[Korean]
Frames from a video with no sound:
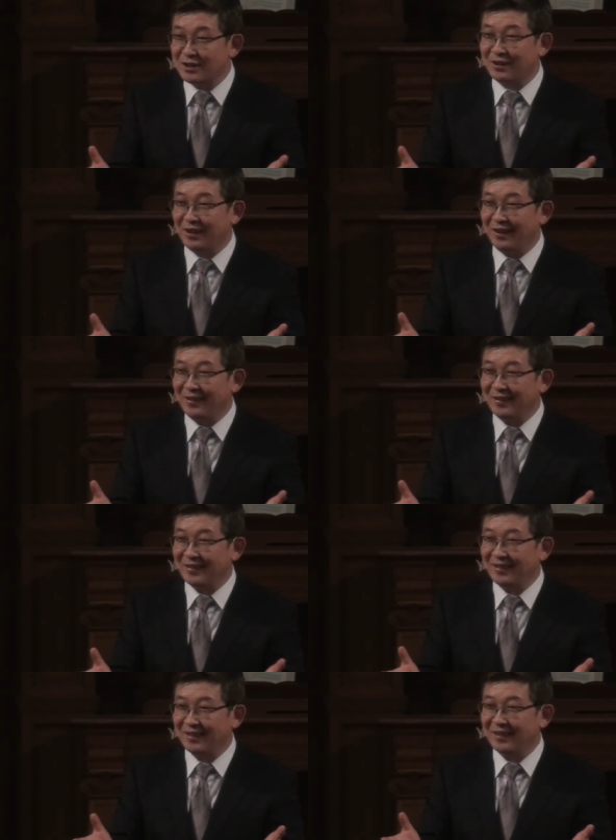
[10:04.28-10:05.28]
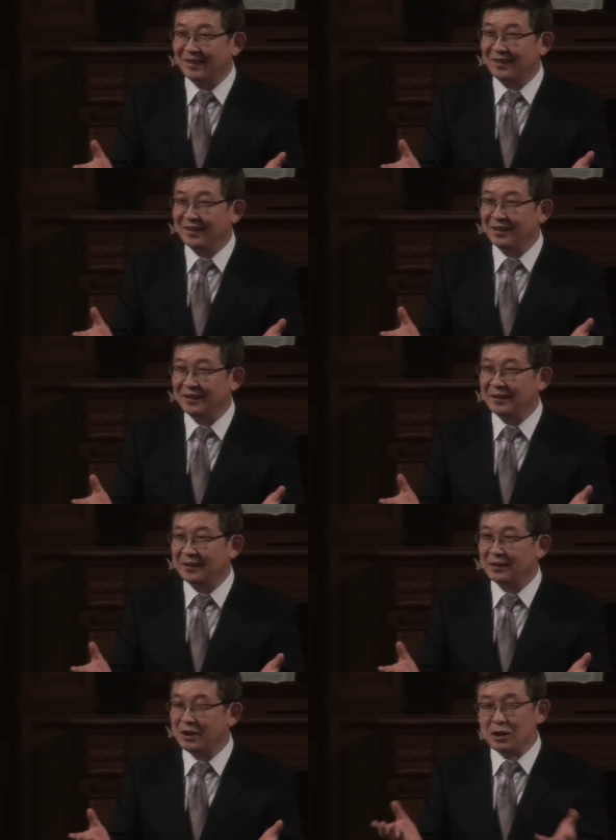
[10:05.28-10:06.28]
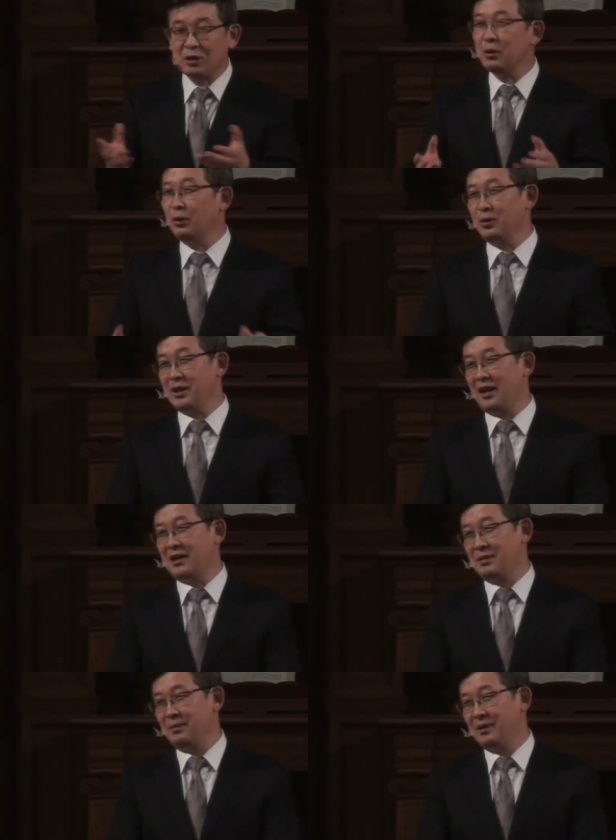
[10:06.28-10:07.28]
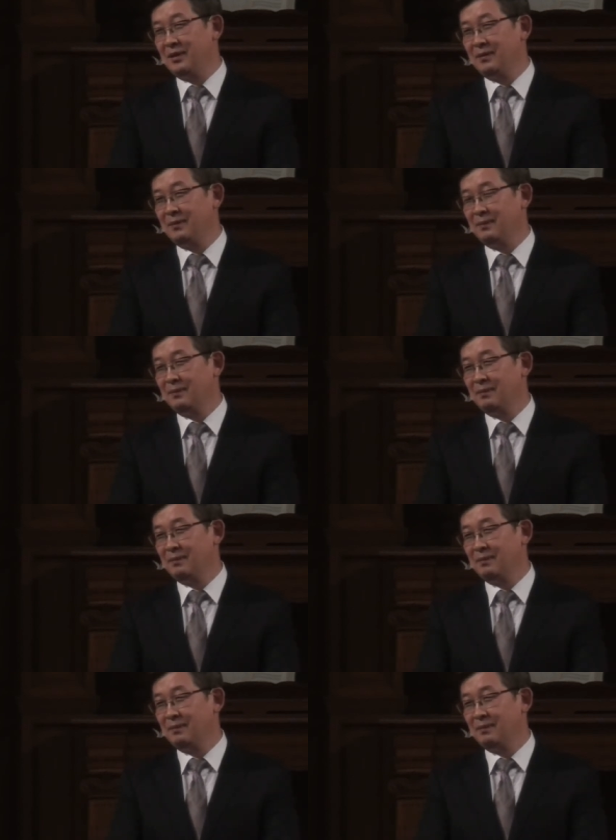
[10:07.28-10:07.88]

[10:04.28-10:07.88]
부흥했을 거예요. 개신교로 오지 않았습니다.